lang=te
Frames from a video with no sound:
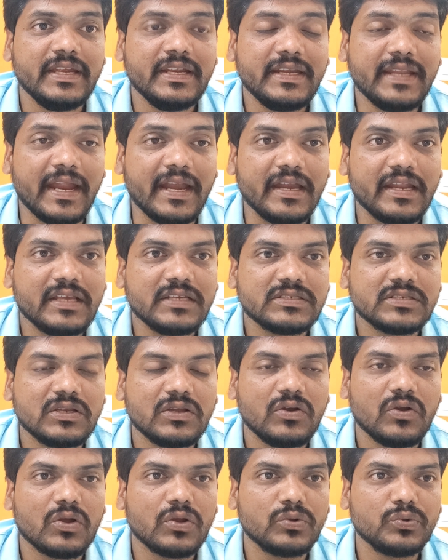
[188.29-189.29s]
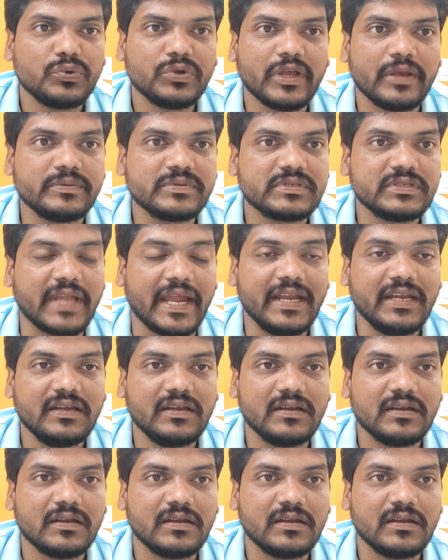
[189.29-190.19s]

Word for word: ఈ టెన్ డేస్లో ఒక టూ టైమ్స్ నైన్